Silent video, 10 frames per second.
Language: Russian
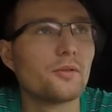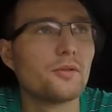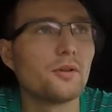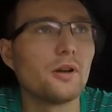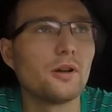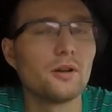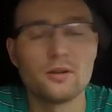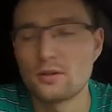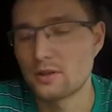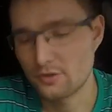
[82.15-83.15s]
Все
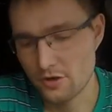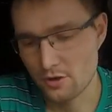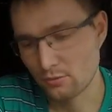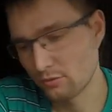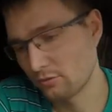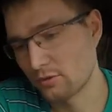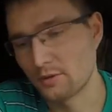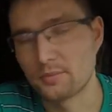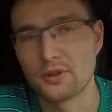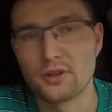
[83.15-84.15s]
качаю воздух
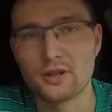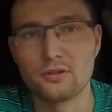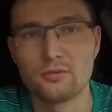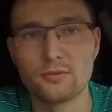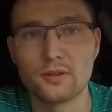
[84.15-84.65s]
и поехал.